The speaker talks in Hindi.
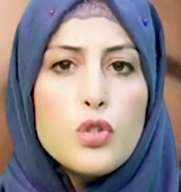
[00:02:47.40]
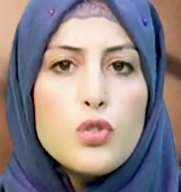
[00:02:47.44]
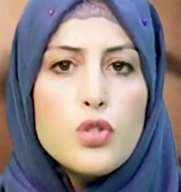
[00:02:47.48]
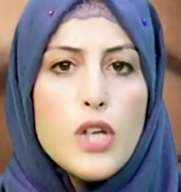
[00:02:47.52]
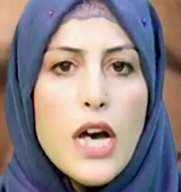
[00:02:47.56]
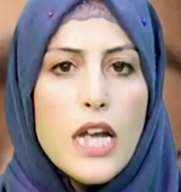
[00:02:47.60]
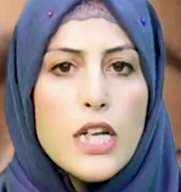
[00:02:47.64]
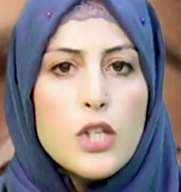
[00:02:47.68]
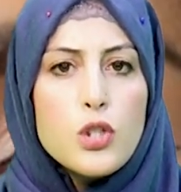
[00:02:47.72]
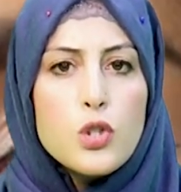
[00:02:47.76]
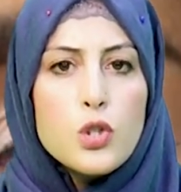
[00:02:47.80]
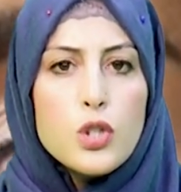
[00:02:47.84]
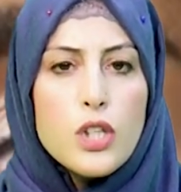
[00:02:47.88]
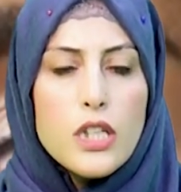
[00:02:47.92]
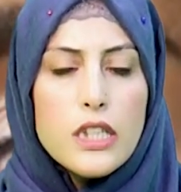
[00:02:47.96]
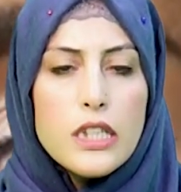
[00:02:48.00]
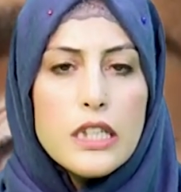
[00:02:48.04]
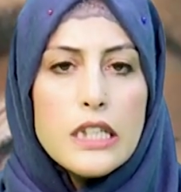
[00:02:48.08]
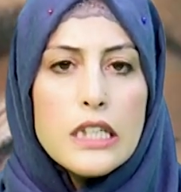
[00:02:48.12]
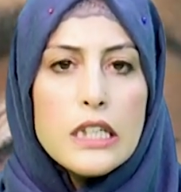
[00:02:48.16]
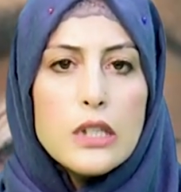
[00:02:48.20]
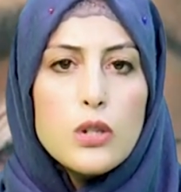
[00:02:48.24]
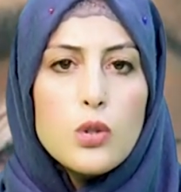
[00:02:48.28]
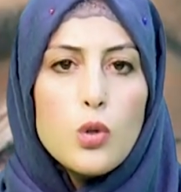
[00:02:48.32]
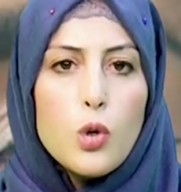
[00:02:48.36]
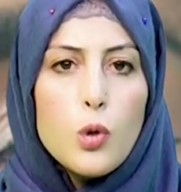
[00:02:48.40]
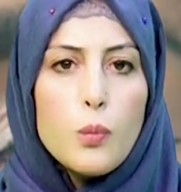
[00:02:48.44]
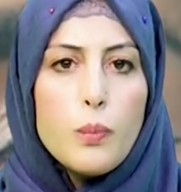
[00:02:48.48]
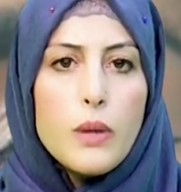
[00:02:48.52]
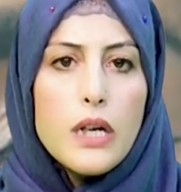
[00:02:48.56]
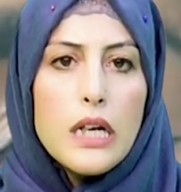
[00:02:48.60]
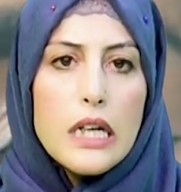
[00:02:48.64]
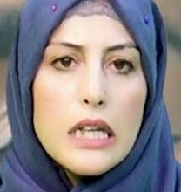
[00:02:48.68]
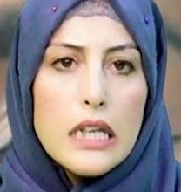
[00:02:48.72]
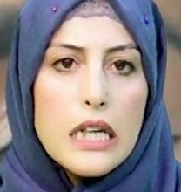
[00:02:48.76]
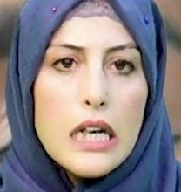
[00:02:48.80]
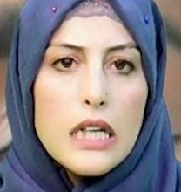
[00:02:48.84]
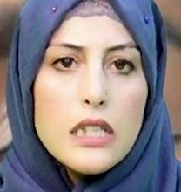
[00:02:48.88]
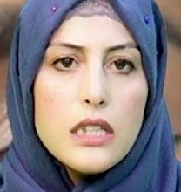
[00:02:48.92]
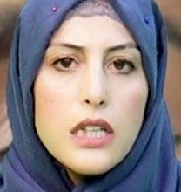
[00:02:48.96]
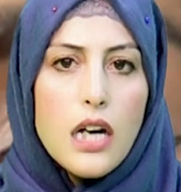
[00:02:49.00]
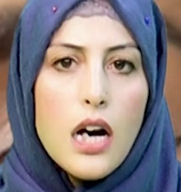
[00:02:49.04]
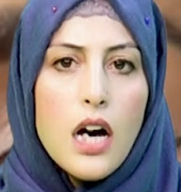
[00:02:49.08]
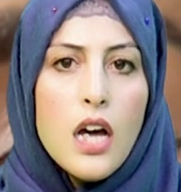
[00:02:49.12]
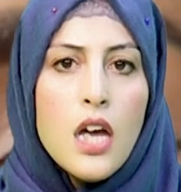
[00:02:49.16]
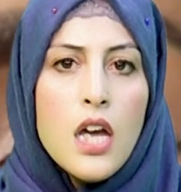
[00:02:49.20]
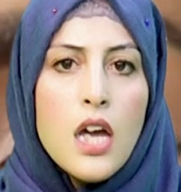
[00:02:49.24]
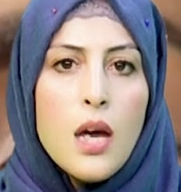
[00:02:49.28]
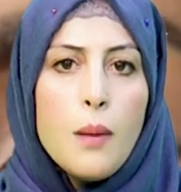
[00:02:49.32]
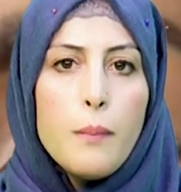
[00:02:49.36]
को चैलेंज करने के तौर पर लिया
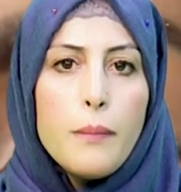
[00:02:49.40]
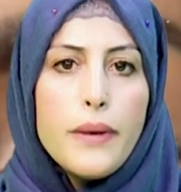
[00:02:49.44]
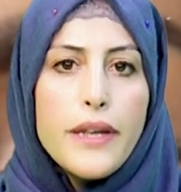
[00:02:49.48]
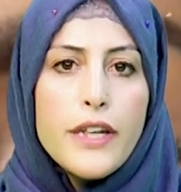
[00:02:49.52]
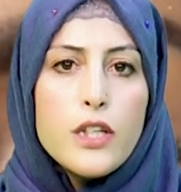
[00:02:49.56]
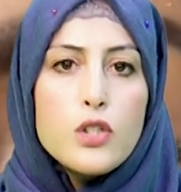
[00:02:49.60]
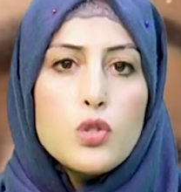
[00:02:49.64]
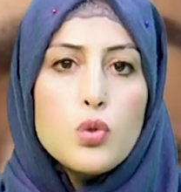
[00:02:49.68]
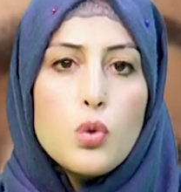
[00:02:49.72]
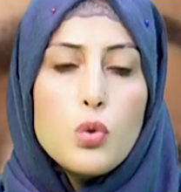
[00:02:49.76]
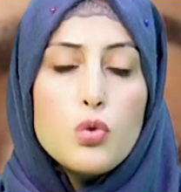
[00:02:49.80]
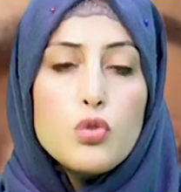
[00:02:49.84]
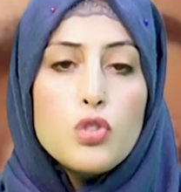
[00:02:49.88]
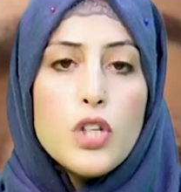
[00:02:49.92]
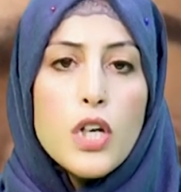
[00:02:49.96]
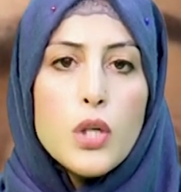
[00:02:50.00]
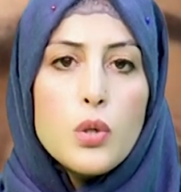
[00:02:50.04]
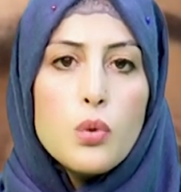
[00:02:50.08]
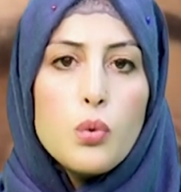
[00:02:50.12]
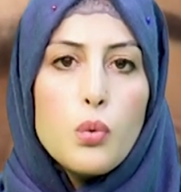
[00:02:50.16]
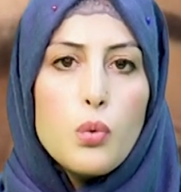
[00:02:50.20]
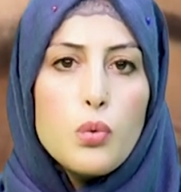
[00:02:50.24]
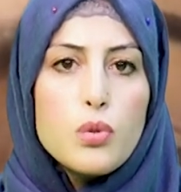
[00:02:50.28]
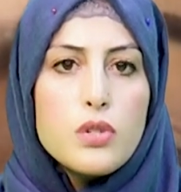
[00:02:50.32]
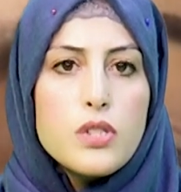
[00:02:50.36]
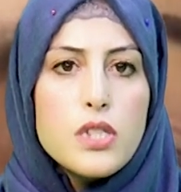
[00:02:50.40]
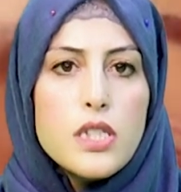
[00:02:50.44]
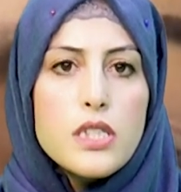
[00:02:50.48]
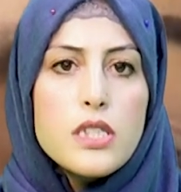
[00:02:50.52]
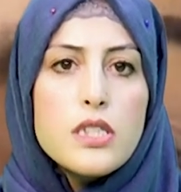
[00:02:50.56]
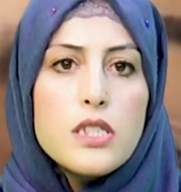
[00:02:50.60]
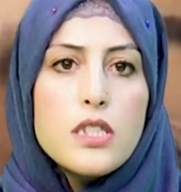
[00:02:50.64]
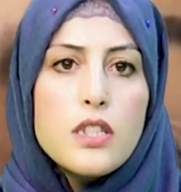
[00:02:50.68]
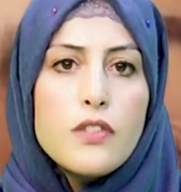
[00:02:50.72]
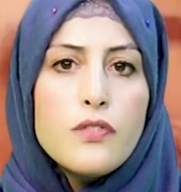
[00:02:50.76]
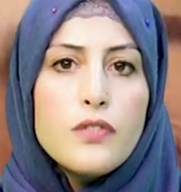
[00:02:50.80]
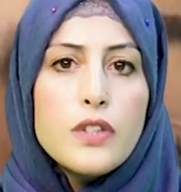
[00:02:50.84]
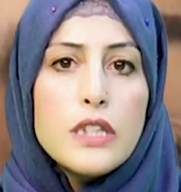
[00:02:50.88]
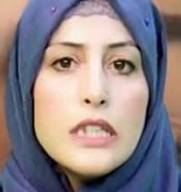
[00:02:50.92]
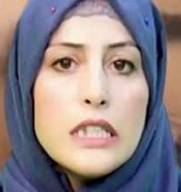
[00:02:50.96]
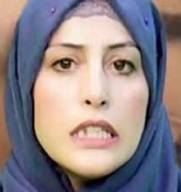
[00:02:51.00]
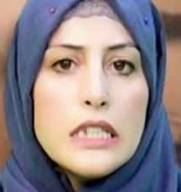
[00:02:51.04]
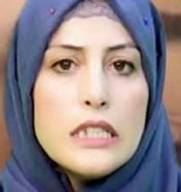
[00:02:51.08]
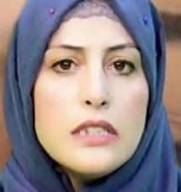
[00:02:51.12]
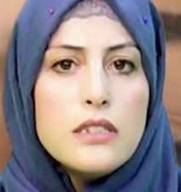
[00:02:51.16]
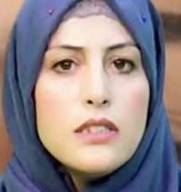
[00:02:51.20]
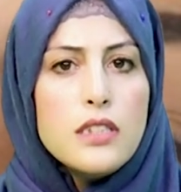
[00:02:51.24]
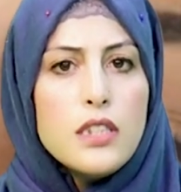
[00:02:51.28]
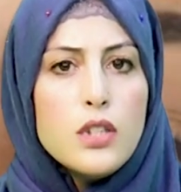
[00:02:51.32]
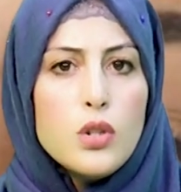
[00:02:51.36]
था मैंने सोचा रोज़े सिर्फ
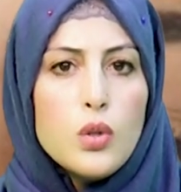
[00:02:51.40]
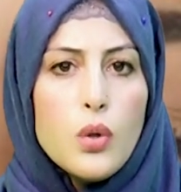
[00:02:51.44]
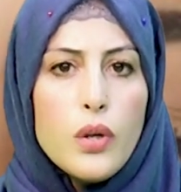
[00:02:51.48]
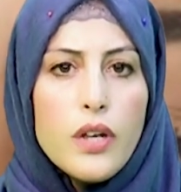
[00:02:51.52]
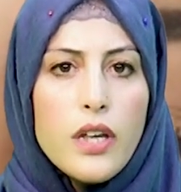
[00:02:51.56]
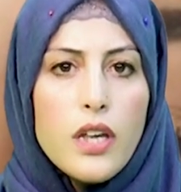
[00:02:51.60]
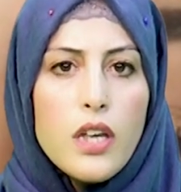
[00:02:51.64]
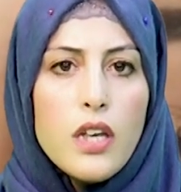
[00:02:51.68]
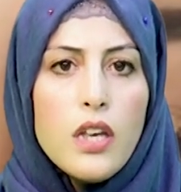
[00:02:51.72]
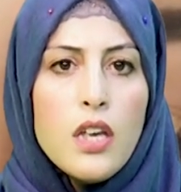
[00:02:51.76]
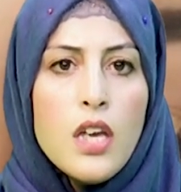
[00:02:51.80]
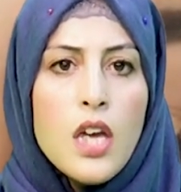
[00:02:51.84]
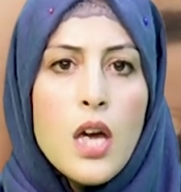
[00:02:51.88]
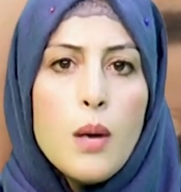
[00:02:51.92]
तीस ही तो हैं